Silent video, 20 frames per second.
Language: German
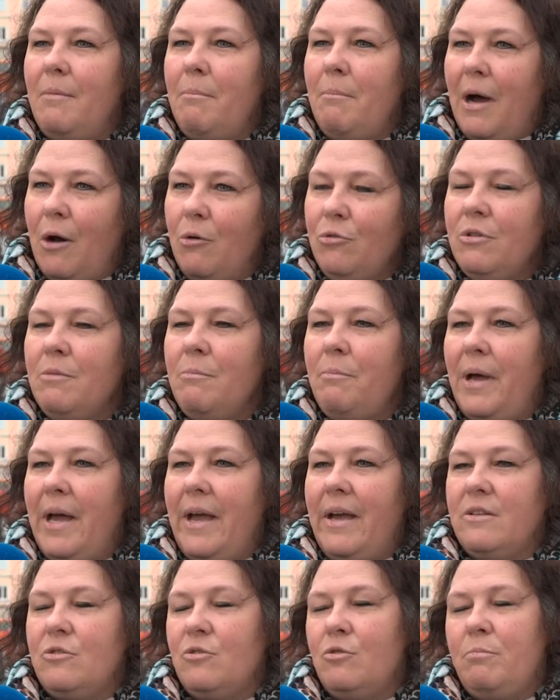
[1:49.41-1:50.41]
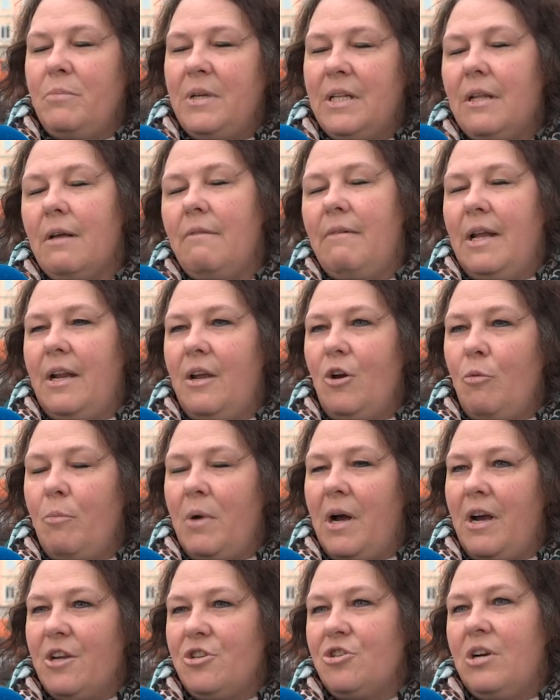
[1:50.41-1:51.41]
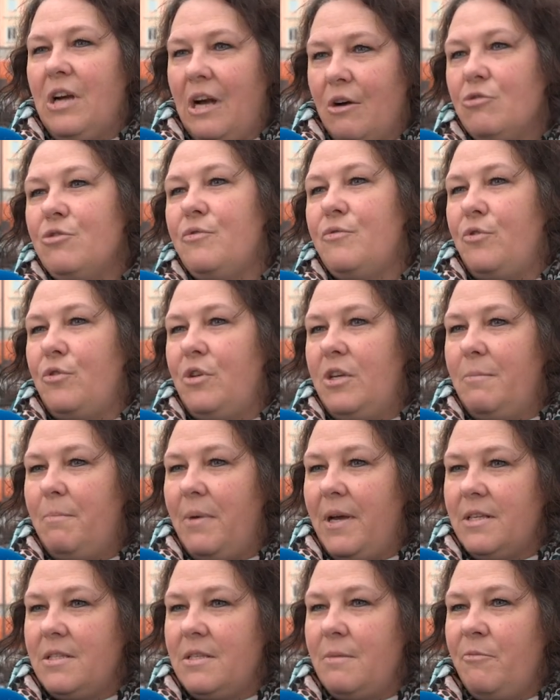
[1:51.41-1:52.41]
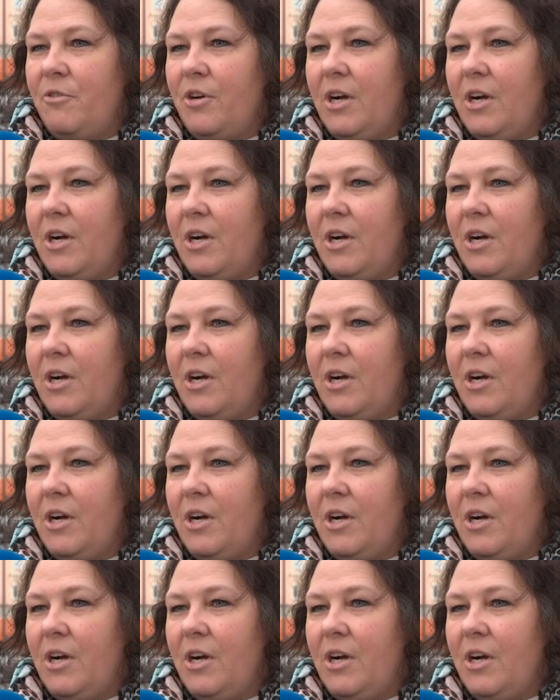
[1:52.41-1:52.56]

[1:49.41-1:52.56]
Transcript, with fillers: Mountainbikes und mittlerweile haben wir auch schon ganz viele E-Bikes im